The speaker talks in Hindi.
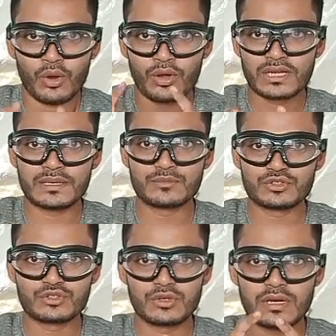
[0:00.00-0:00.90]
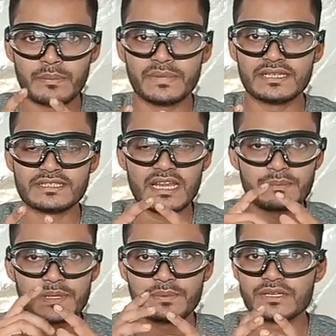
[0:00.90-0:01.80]
वेलकम दोस्तों मेरे
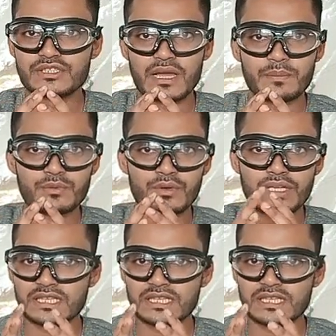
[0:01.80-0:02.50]
चैनल पे फिर से आपको